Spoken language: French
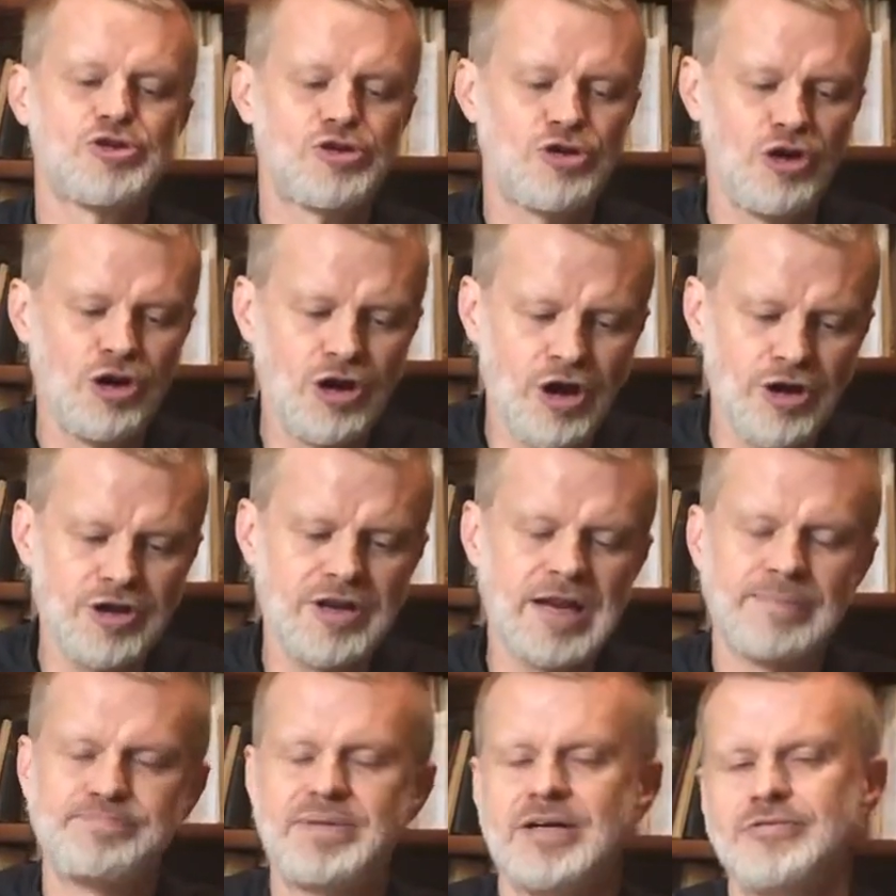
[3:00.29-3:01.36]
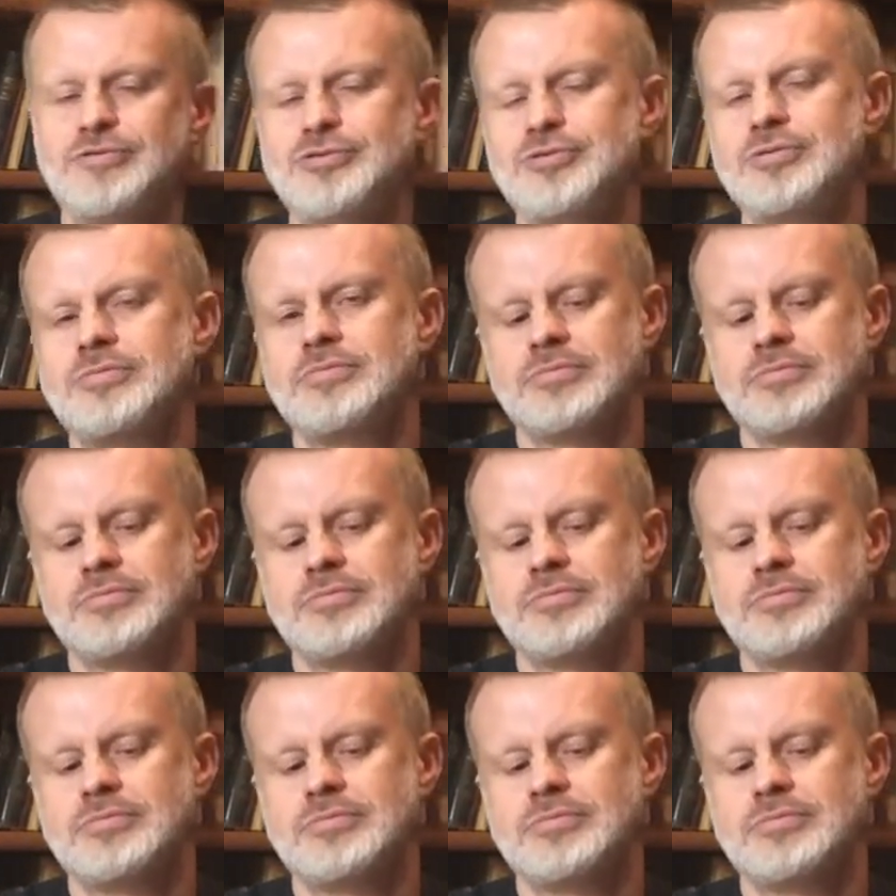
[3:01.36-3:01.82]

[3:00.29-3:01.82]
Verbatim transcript: que l'œil n'a pas vu,